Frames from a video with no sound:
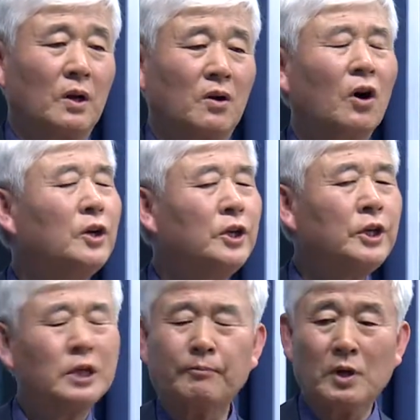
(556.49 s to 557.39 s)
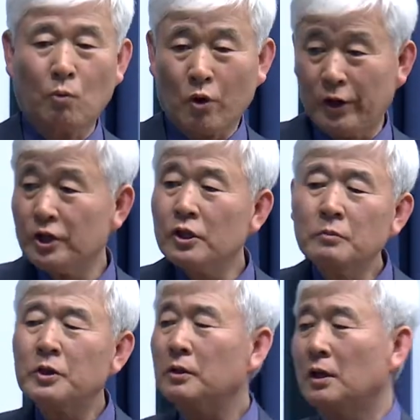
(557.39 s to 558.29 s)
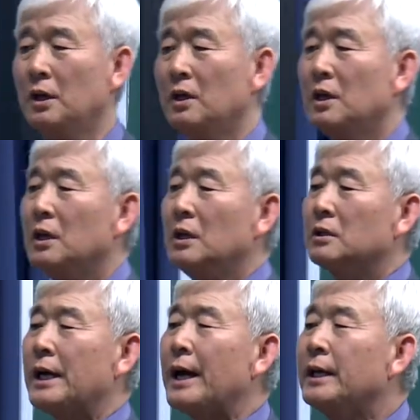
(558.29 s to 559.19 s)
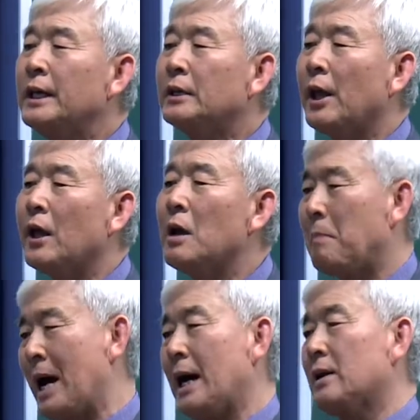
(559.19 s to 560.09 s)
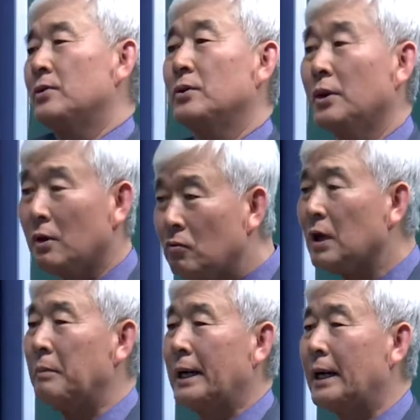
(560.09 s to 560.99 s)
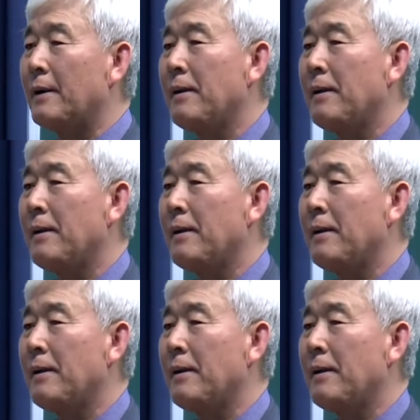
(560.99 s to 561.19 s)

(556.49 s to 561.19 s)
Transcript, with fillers: 거의 3대 못 가요. 지금은 자기 대에 망하는 경우가 많아.